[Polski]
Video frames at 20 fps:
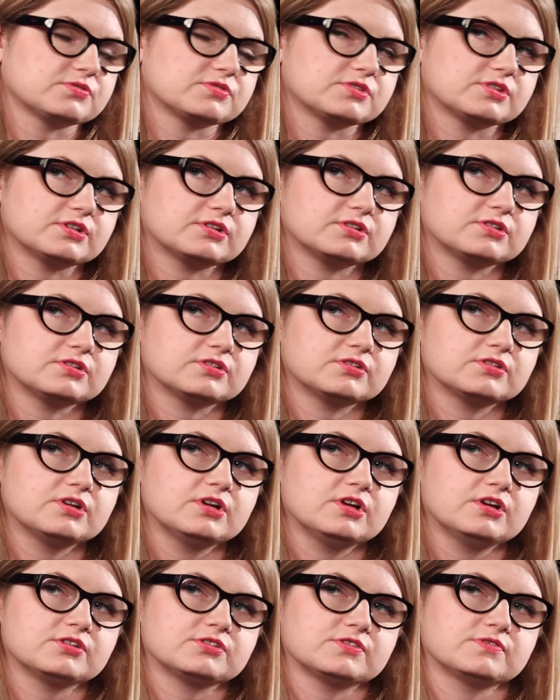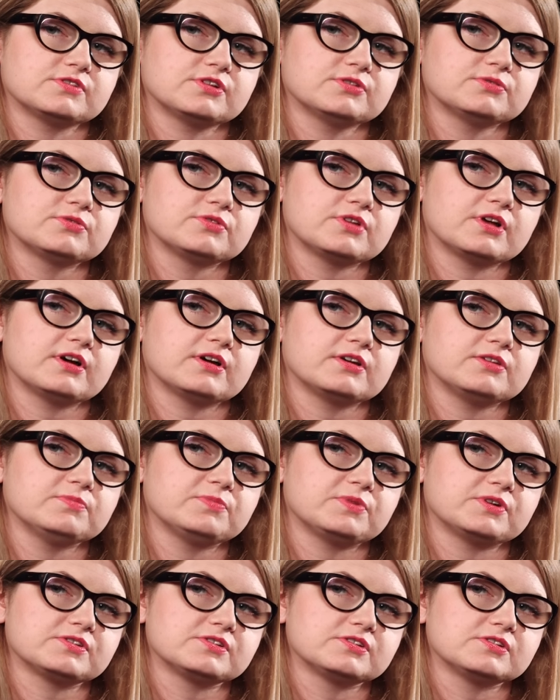koncerty ze względu na
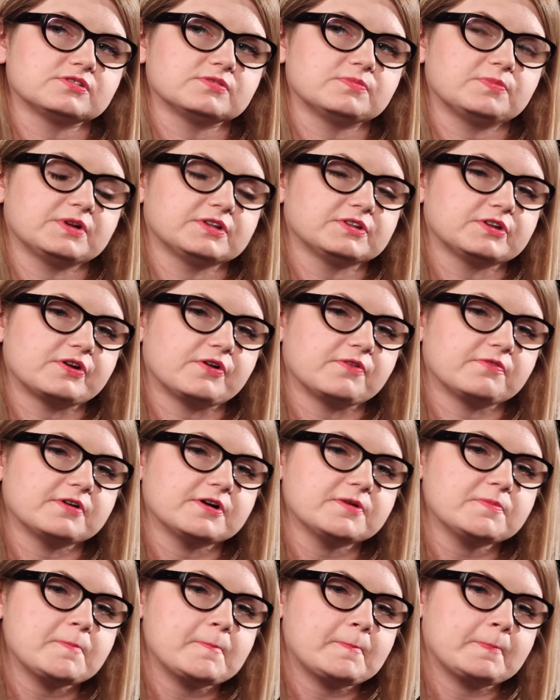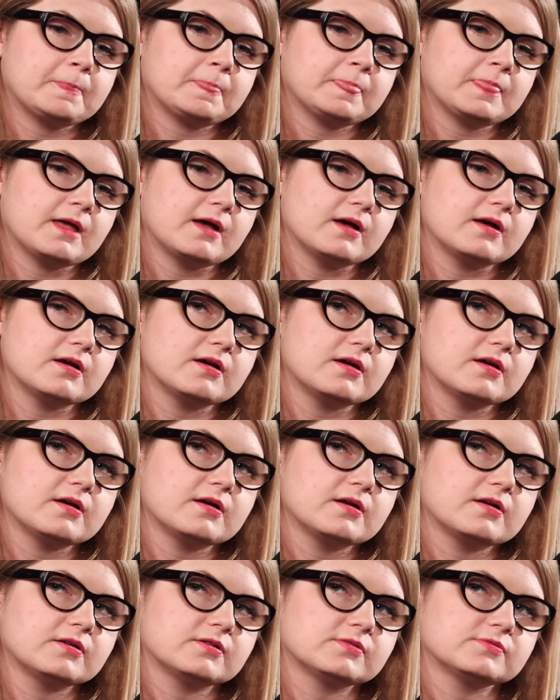imprezy plenerowe.
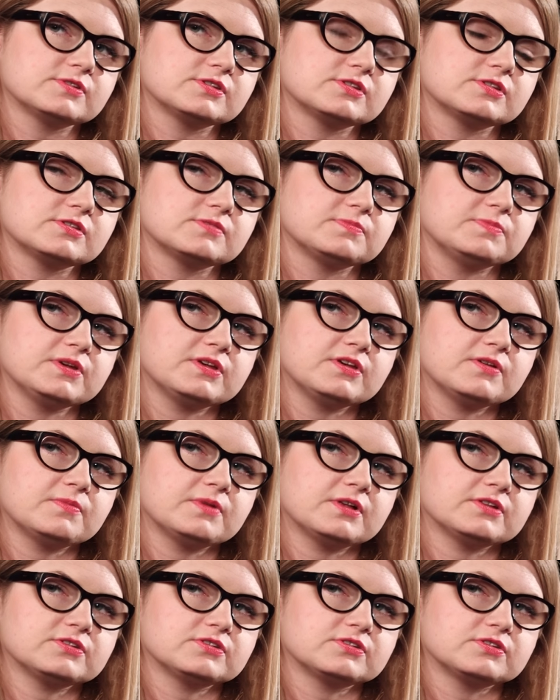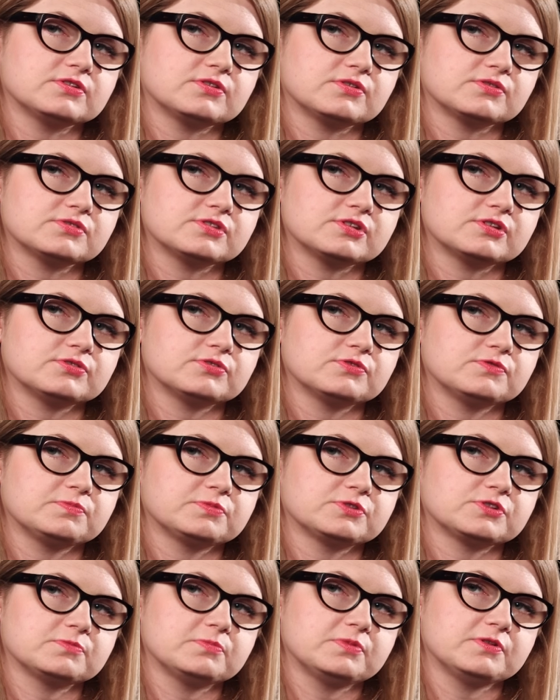E, z biegiem lat tych koncertów
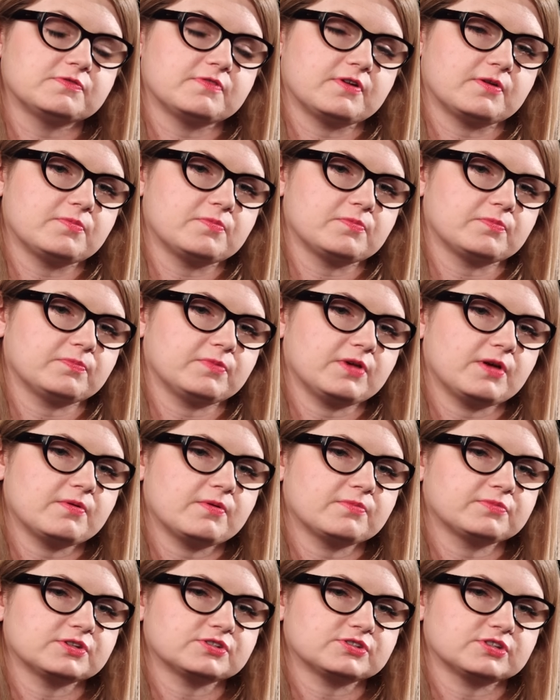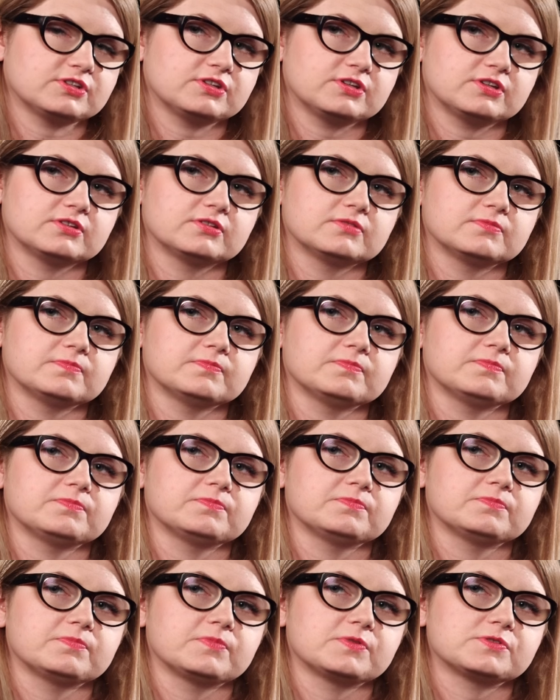przybywa. Ja mam też takie
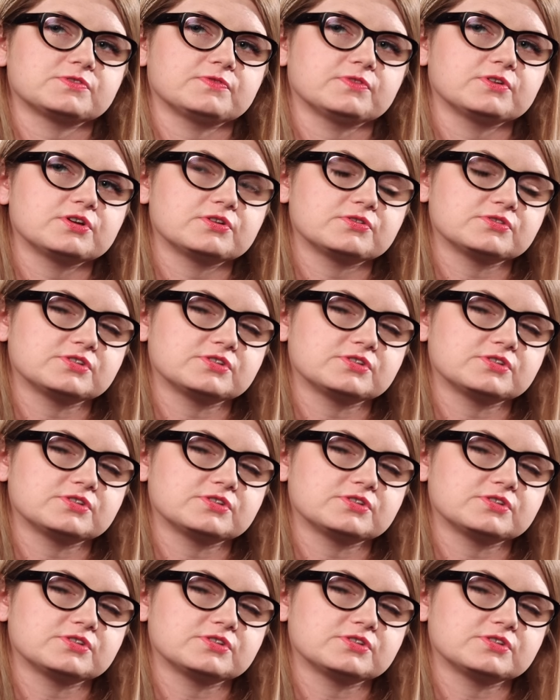mm, swoje